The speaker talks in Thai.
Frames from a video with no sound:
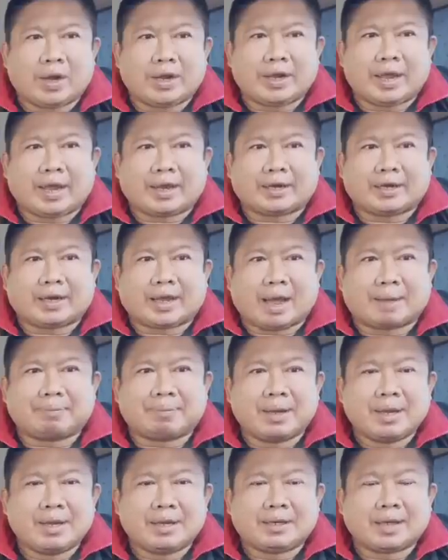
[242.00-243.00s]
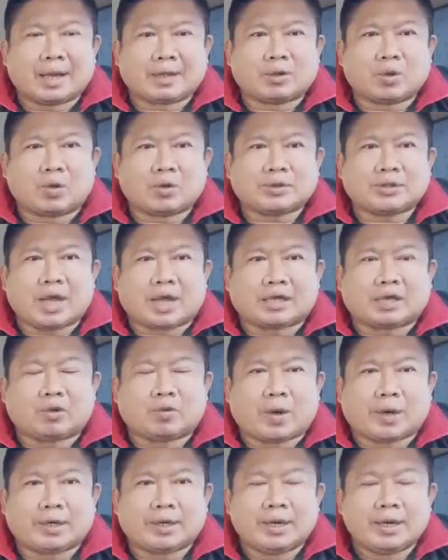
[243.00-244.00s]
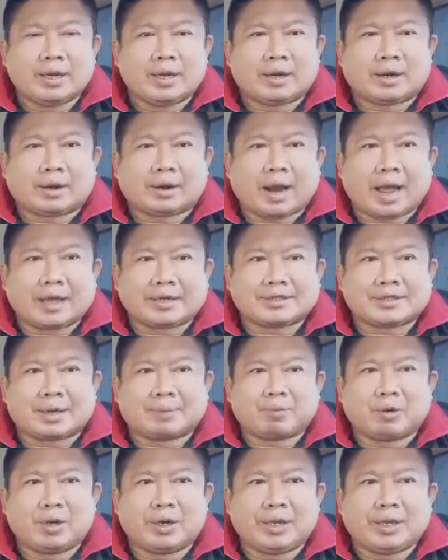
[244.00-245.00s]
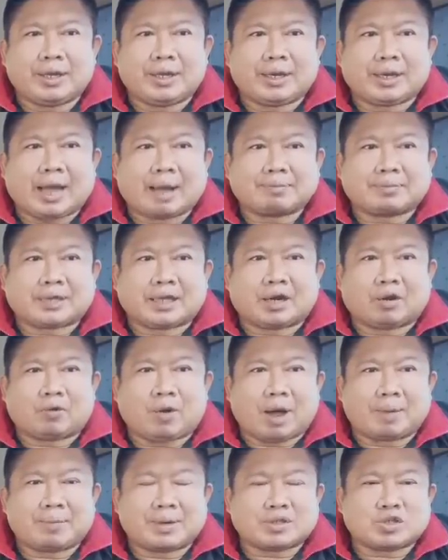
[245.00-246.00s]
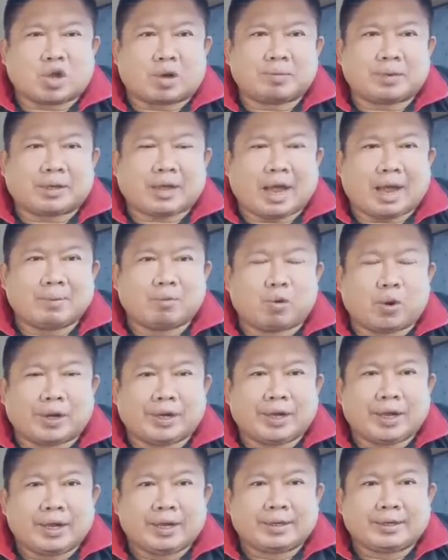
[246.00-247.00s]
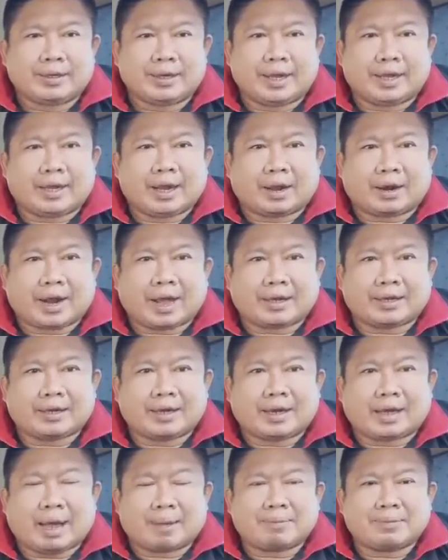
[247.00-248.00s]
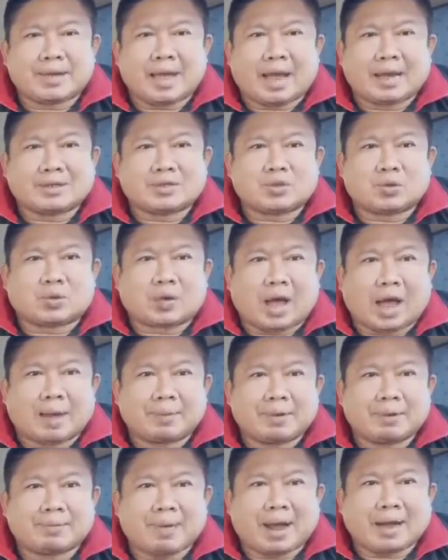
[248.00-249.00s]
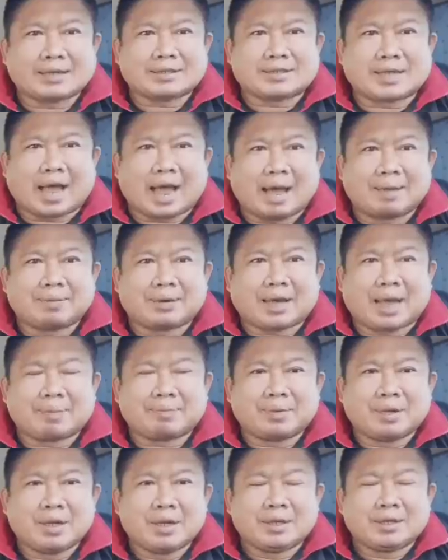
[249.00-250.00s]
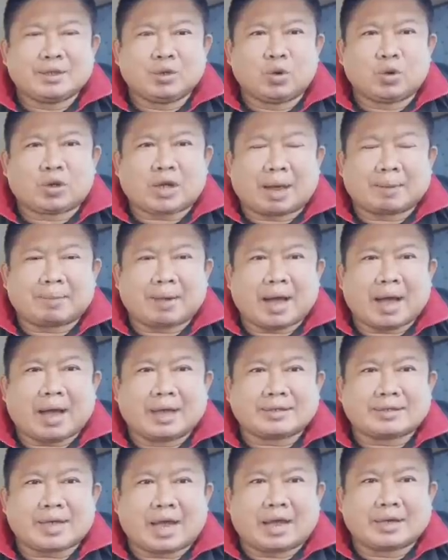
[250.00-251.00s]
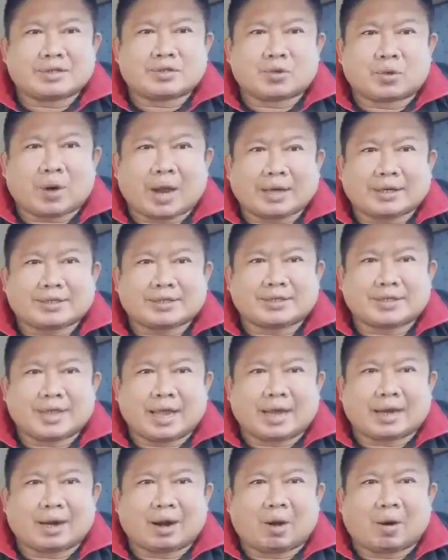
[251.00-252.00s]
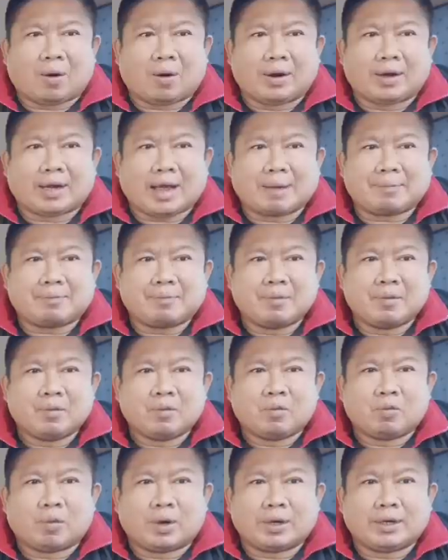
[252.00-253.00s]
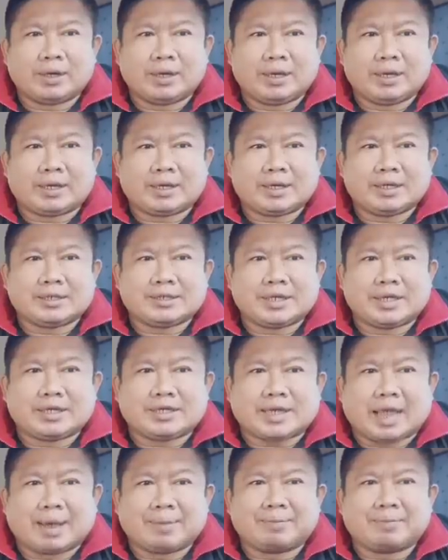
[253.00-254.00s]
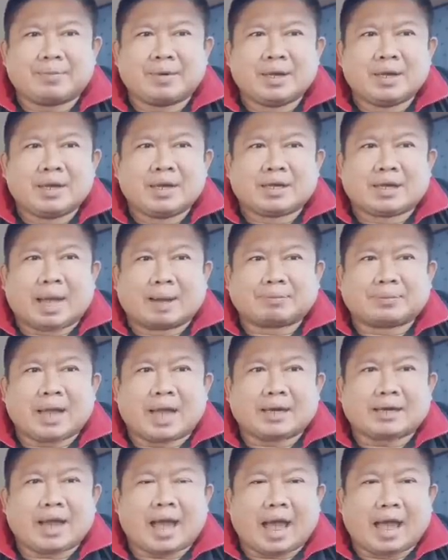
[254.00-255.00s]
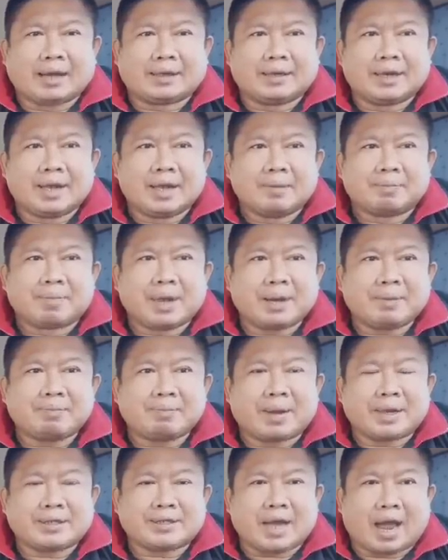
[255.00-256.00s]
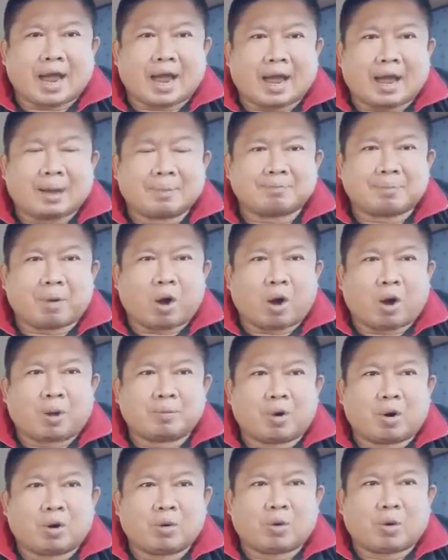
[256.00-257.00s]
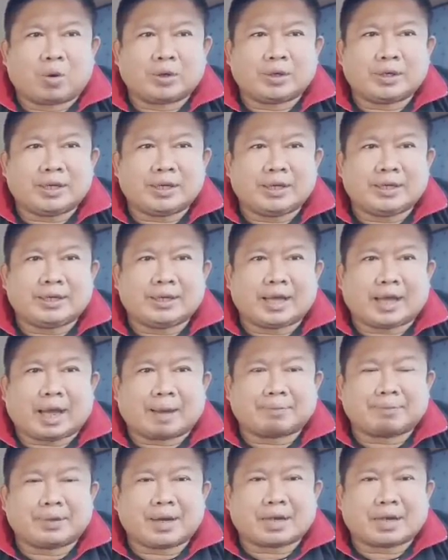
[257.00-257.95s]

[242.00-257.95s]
ยแห้งนะครับ นักชกจากจังหวัดราชบุรีนะครับแต่ทว่ามาซ้อมที่ค่ายมวย เดชรัตน์นะครับย่านสุขาพิบาล3นะครับอยู่กับอาจารย์สุรัตน์เสียงหล่อนะครับวันนี้ขึ้นชิงแชมป์กับทางด้าน เพชรบัญชาปอมงคลอินนะครับนั